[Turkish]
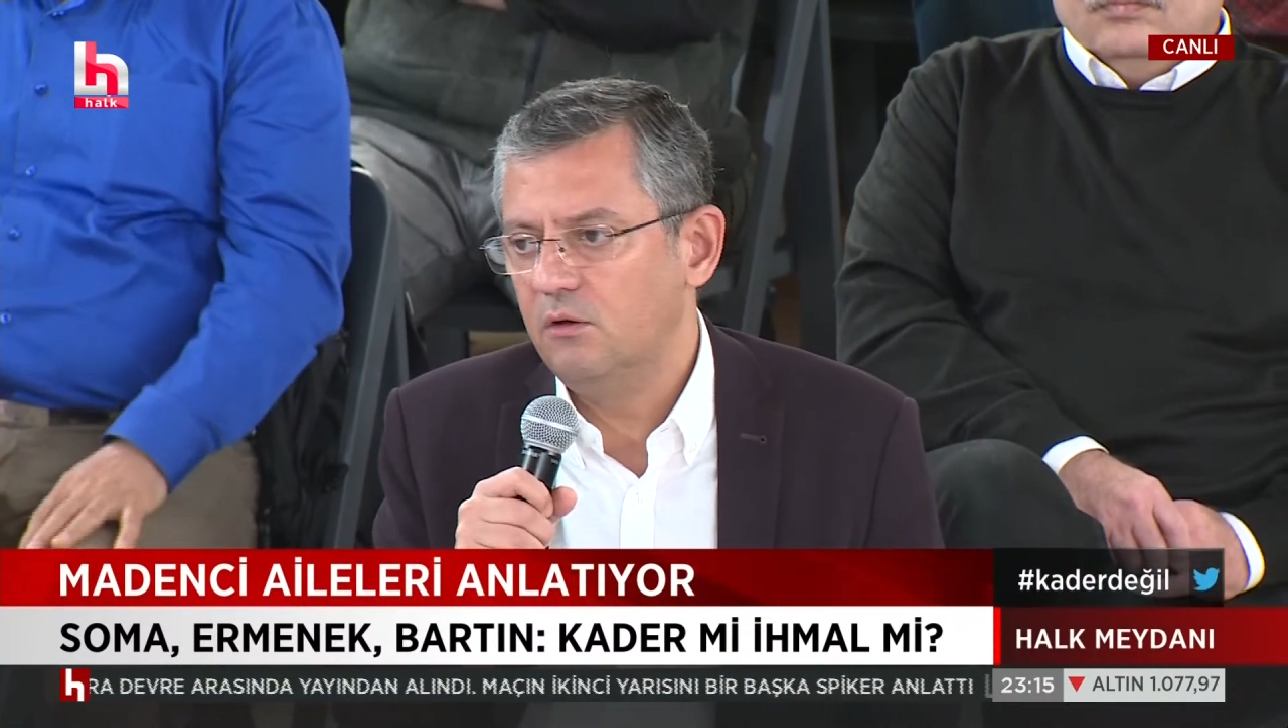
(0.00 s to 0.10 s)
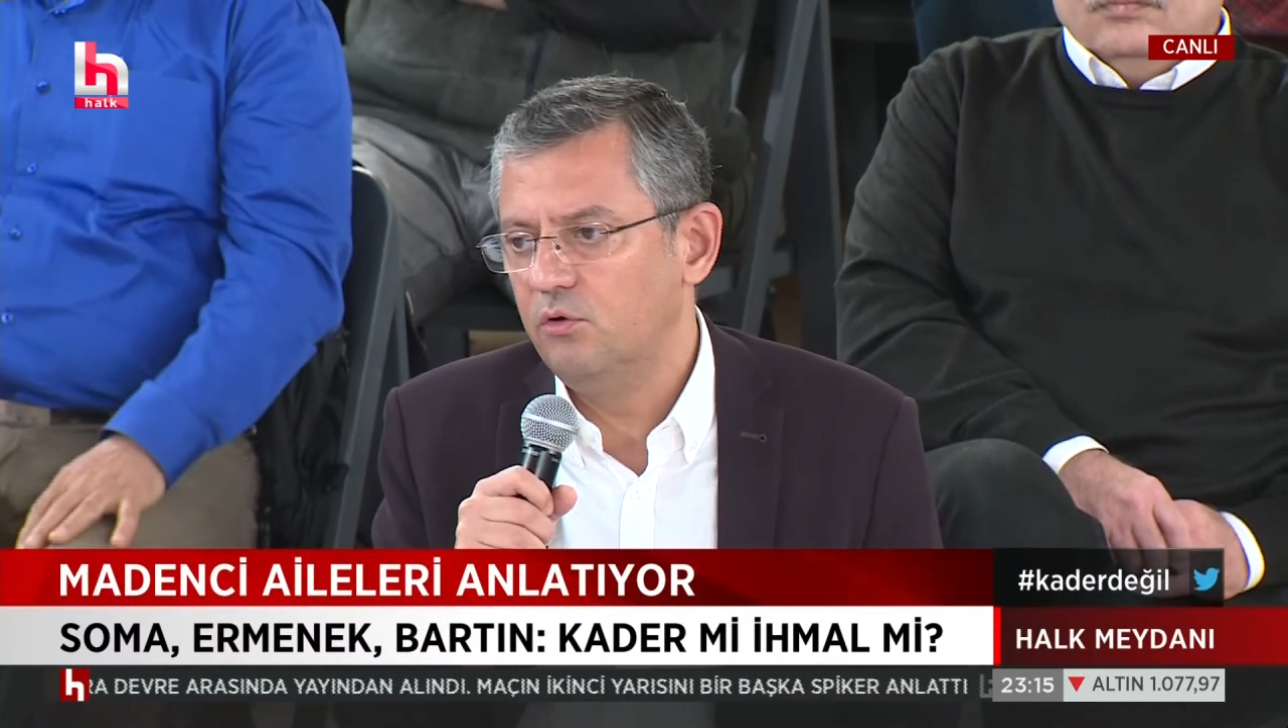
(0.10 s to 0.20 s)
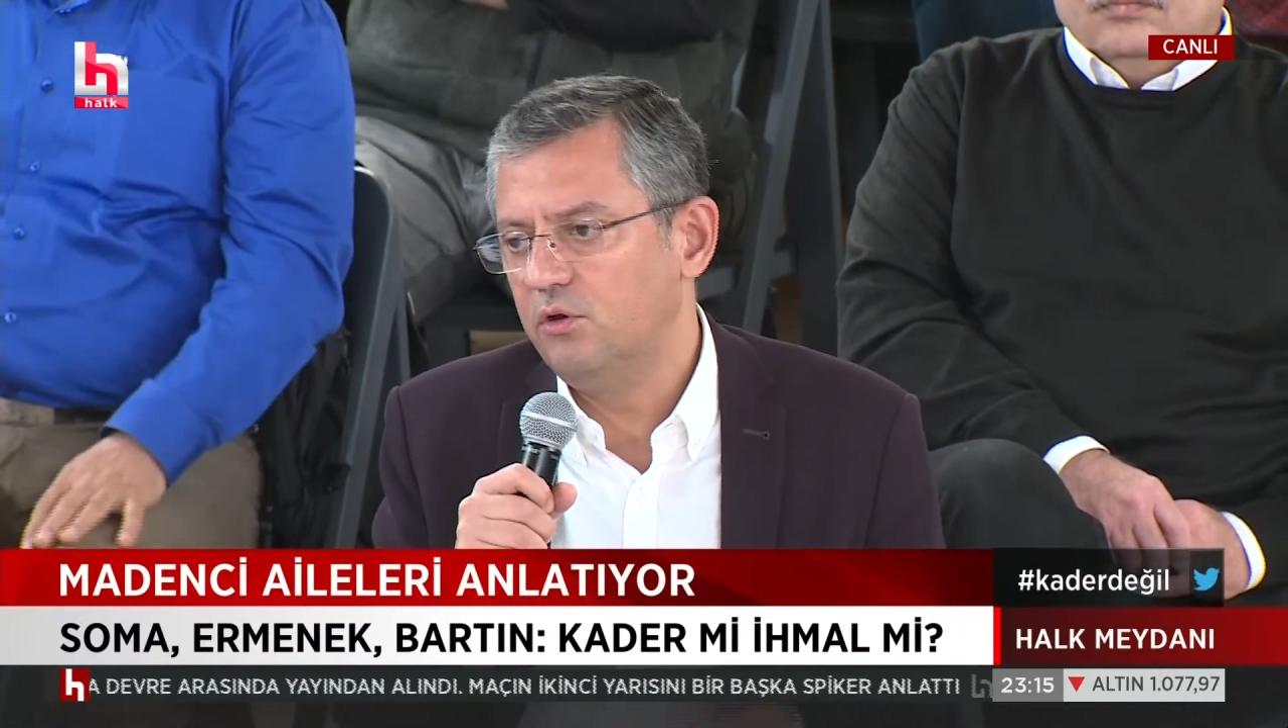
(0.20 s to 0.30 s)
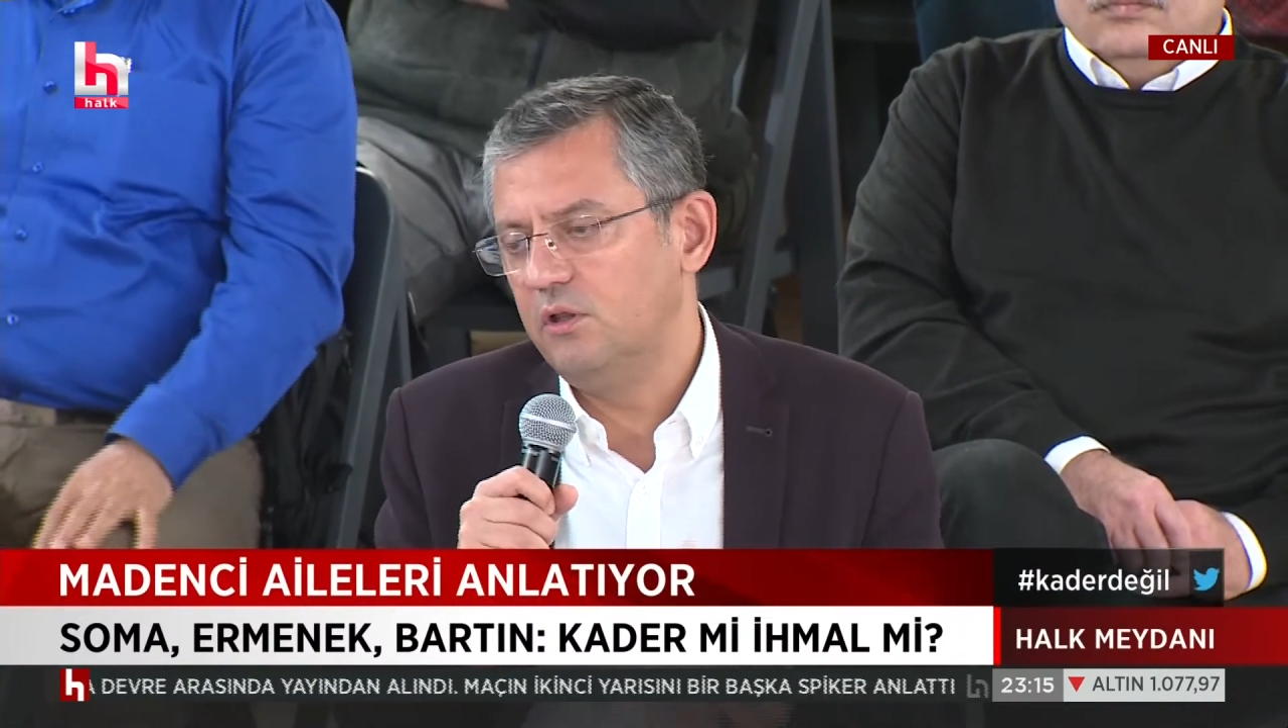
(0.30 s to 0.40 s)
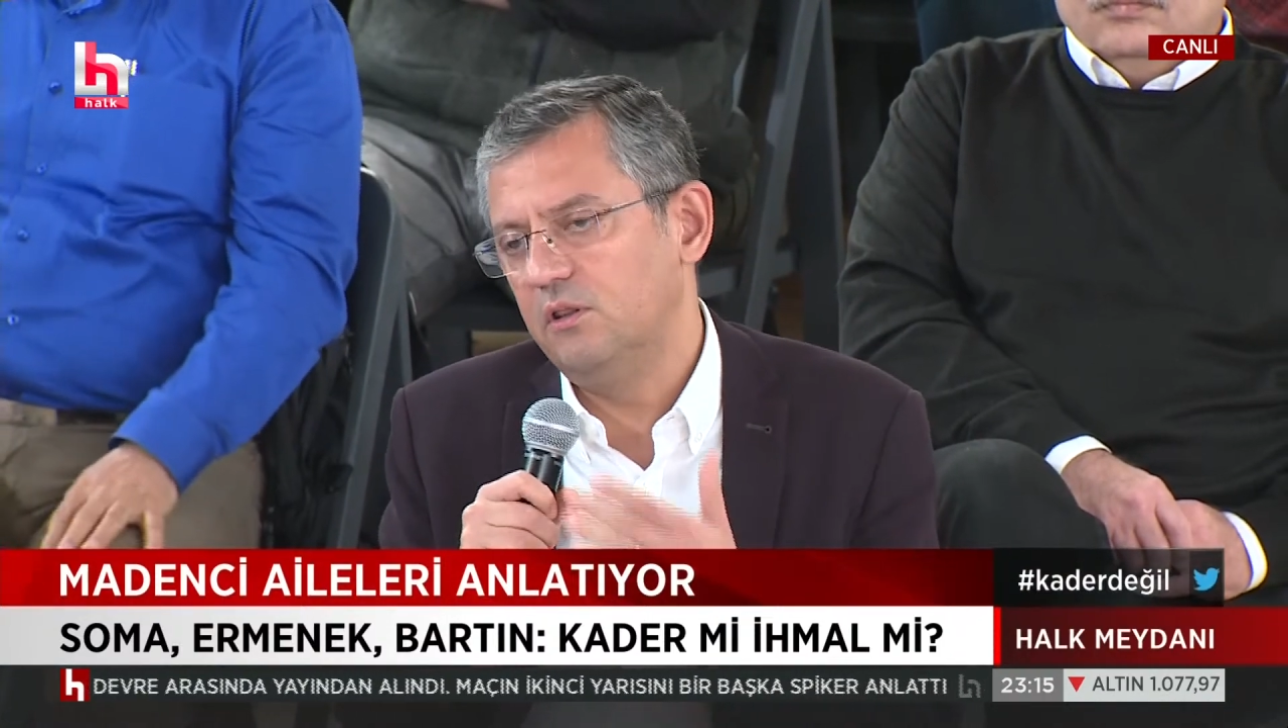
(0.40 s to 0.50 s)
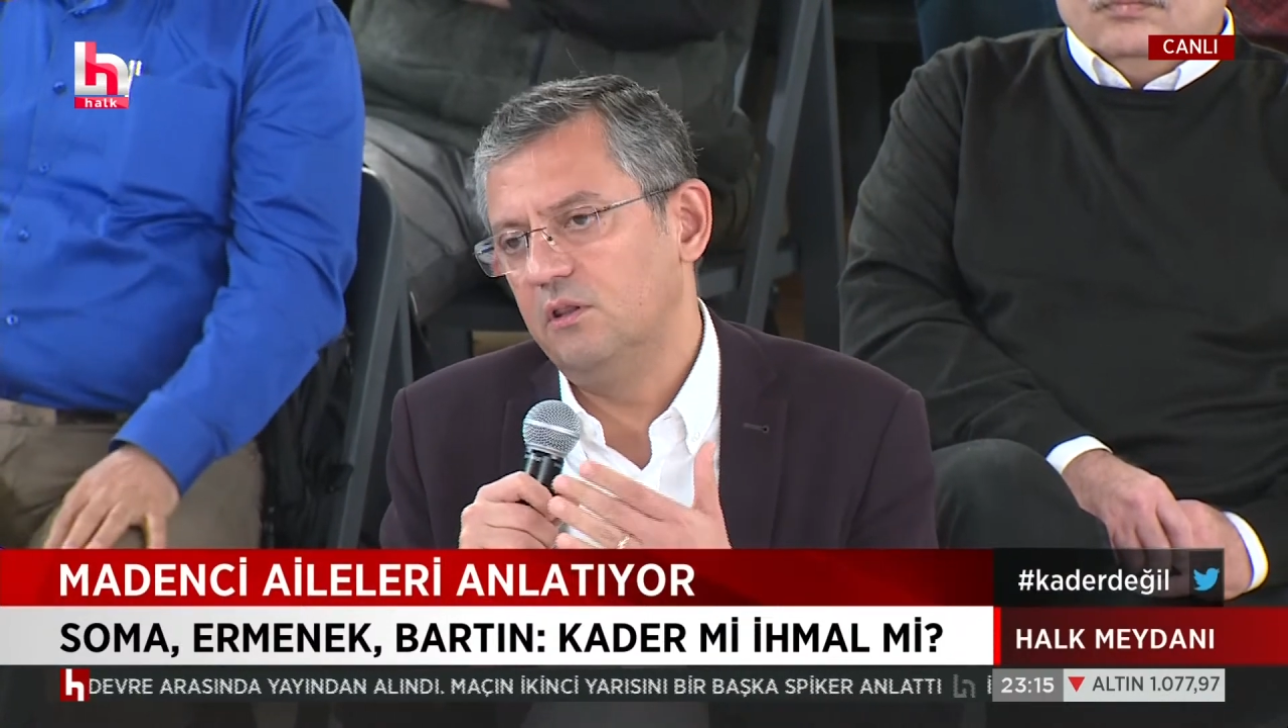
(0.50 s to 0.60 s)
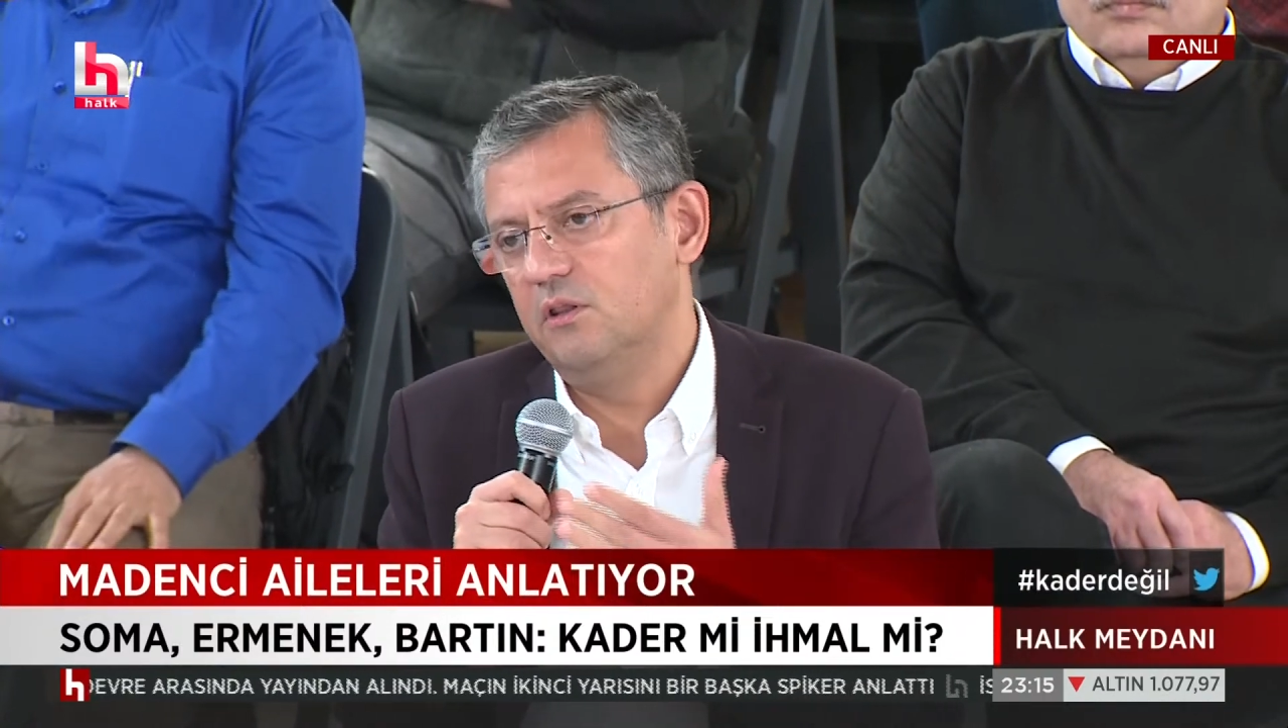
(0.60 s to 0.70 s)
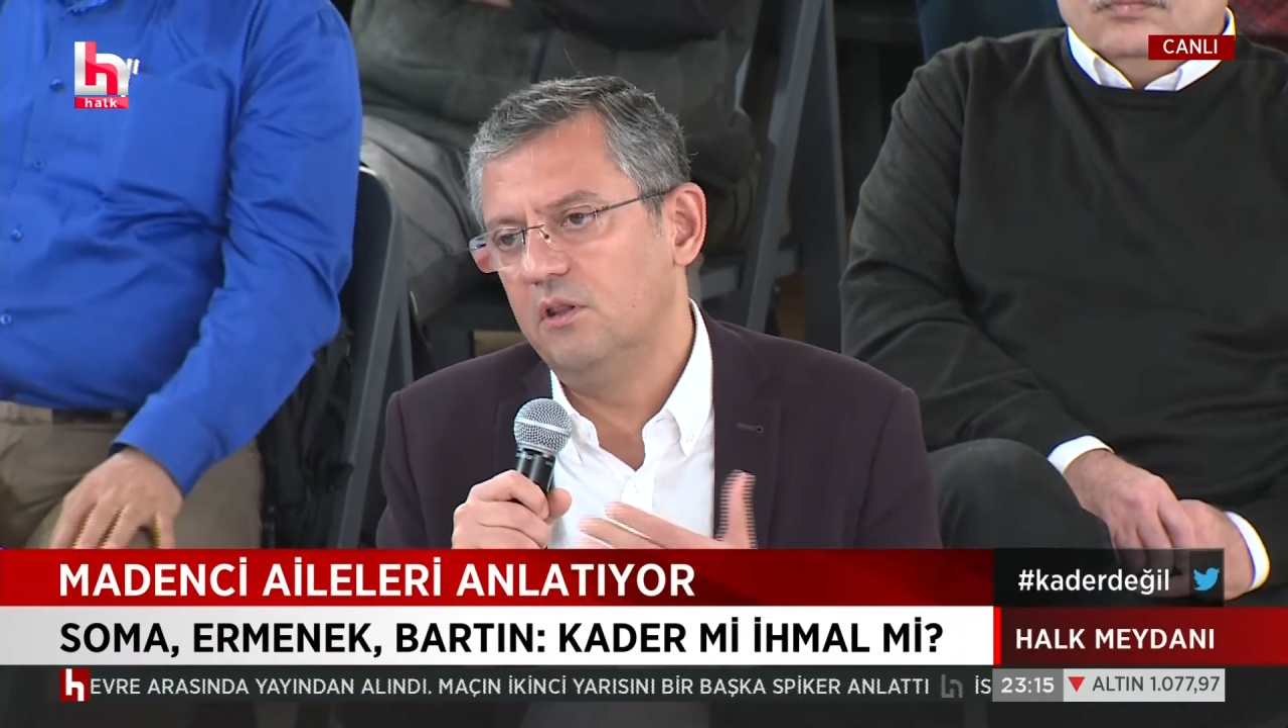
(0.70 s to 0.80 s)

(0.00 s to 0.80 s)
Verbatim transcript: Örneğin